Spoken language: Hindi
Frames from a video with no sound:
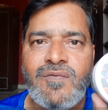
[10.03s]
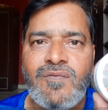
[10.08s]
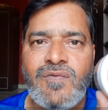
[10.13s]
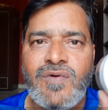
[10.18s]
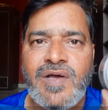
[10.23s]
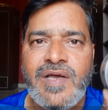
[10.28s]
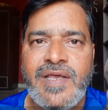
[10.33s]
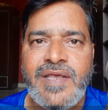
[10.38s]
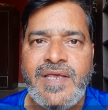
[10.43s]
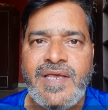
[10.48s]

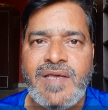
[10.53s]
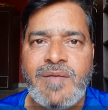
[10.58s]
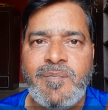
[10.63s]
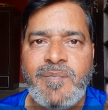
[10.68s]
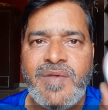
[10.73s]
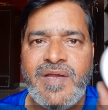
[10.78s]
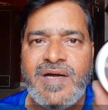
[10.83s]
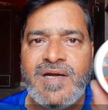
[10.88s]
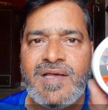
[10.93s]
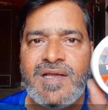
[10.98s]
वो है ये
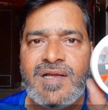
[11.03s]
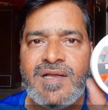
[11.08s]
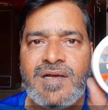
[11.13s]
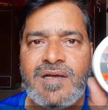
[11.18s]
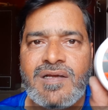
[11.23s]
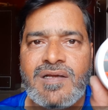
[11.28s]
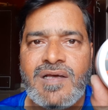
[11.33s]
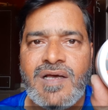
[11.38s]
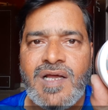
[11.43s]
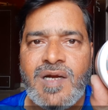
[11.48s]
बियड
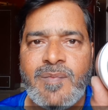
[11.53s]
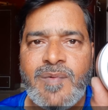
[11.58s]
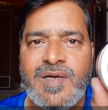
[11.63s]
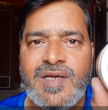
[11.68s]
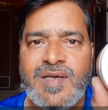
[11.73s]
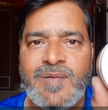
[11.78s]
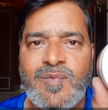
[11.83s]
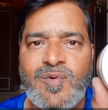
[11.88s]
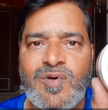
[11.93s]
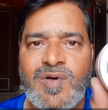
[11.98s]
कलर
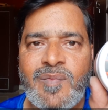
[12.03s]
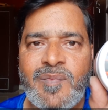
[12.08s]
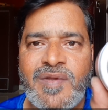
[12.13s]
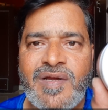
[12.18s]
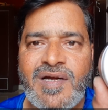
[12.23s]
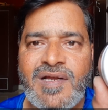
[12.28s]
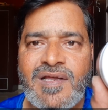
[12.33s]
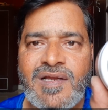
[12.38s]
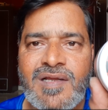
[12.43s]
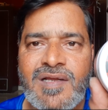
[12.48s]
अर्बन गबरू का
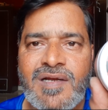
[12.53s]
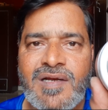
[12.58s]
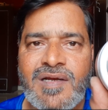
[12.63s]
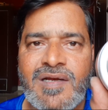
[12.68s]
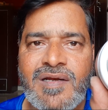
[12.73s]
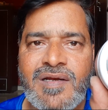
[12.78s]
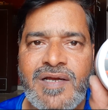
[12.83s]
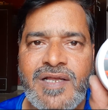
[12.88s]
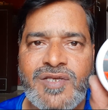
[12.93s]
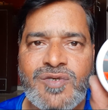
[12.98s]
बियड कलर
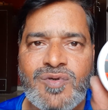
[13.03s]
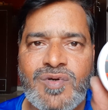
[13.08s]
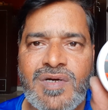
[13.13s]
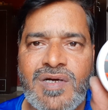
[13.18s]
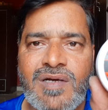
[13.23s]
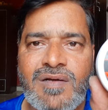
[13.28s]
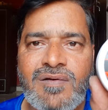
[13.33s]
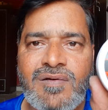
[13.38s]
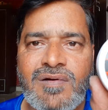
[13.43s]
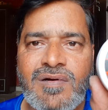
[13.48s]

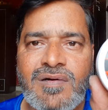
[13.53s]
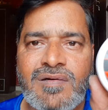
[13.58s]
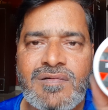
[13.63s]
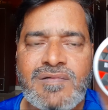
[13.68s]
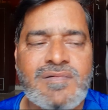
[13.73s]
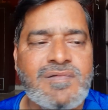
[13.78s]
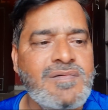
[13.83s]
नेचुरल और